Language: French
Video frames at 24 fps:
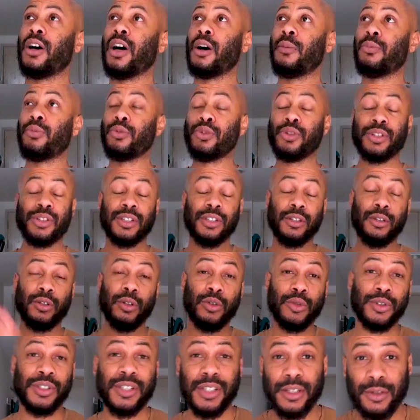Un bonus euh,
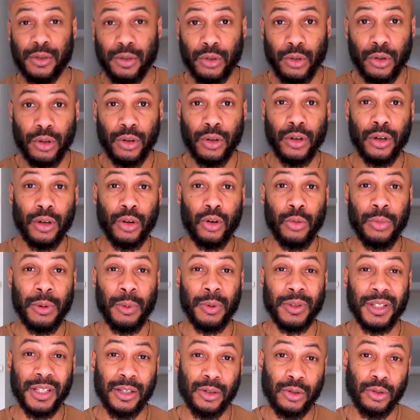aussi sur,
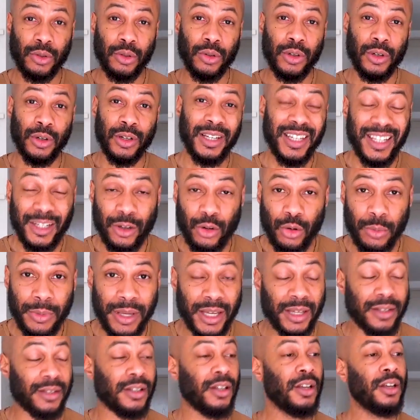complémentaire sur
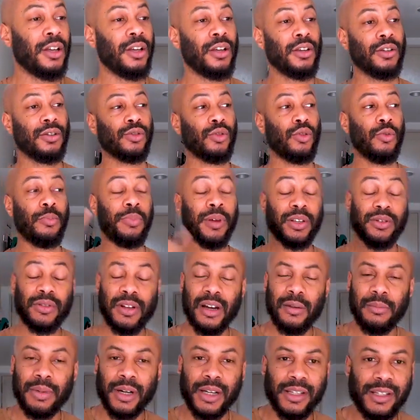l'e-commerce, sur le
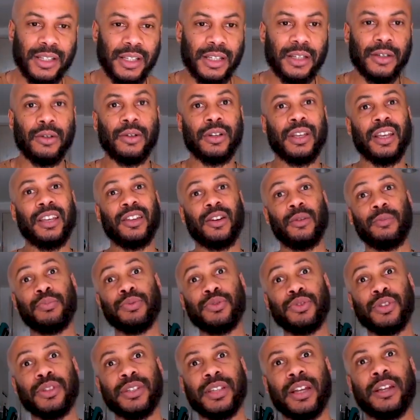personal branding. ok Et en
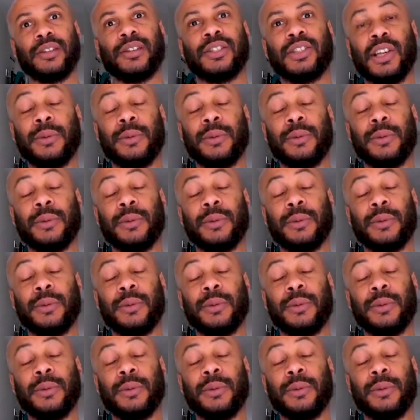plus de ça, si